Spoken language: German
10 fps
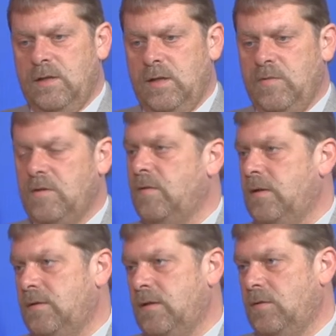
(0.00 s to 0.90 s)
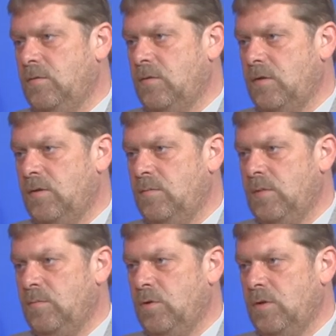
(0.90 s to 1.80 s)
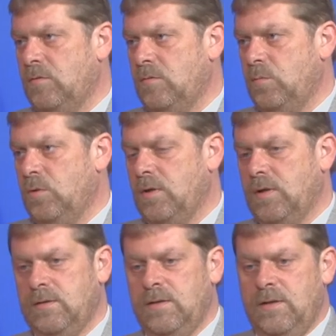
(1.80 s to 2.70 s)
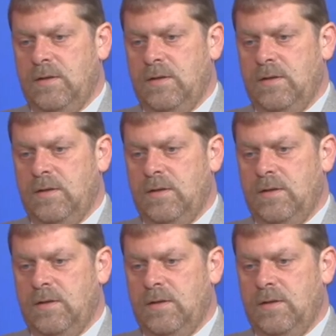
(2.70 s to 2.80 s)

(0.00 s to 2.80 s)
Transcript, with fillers: Lebensqualität unserer Mitbürgerinnen und Bürger.